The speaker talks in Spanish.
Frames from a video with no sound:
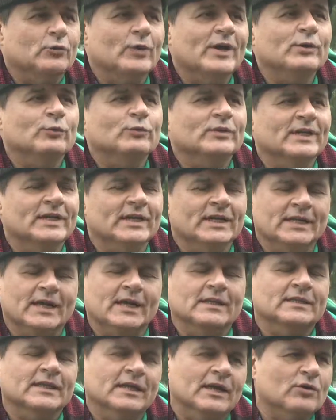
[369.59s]
No hay
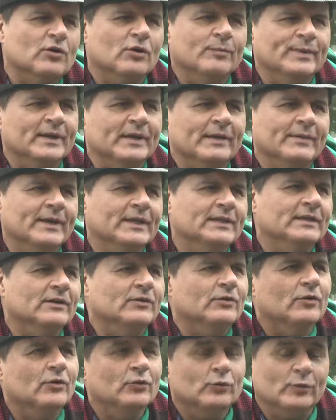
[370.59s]
utilidad entre la compra y la venta, no,